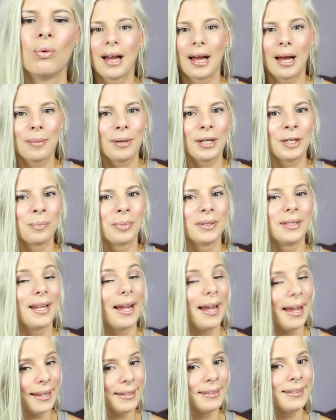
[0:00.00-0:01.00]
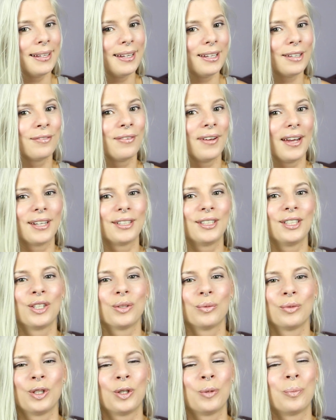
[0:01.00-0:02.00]
Aber ich bin endlich
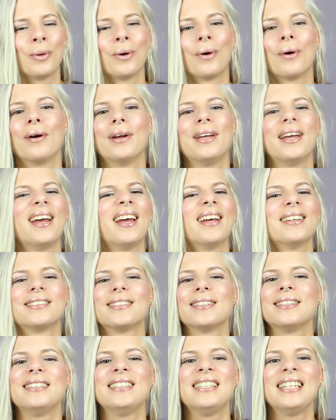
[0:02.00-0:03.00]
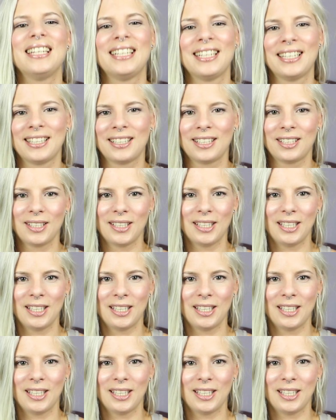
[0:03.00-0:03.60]
fertig und ich bereue es nicht.